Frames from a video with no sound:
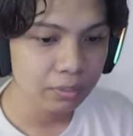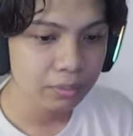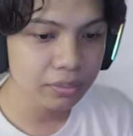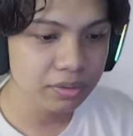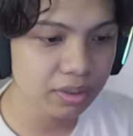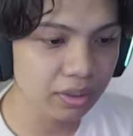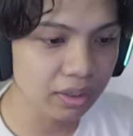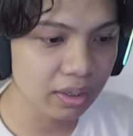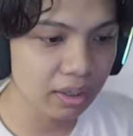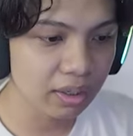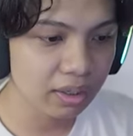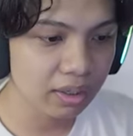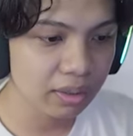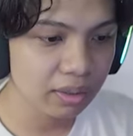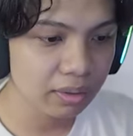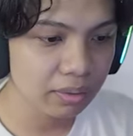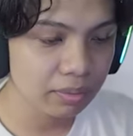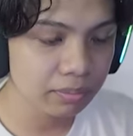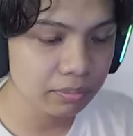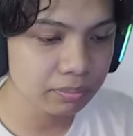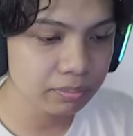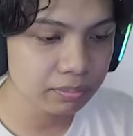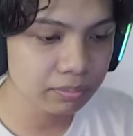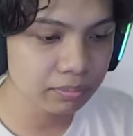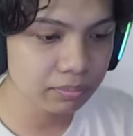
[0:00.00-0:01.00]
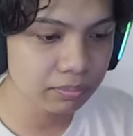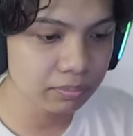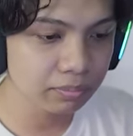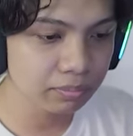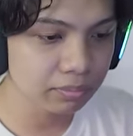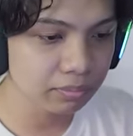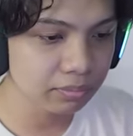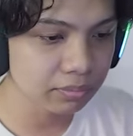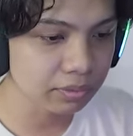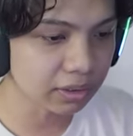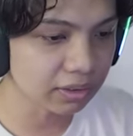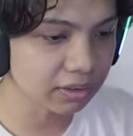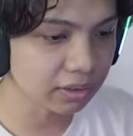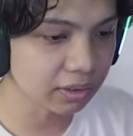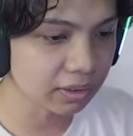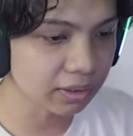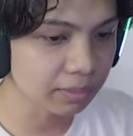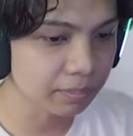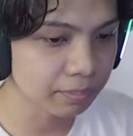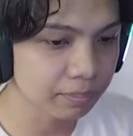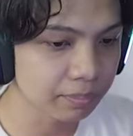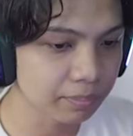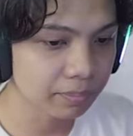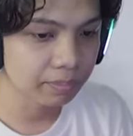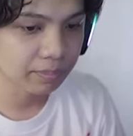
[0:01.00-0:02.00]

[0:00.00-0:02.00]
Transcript: Bisa nggak? Hmm, tak tanam.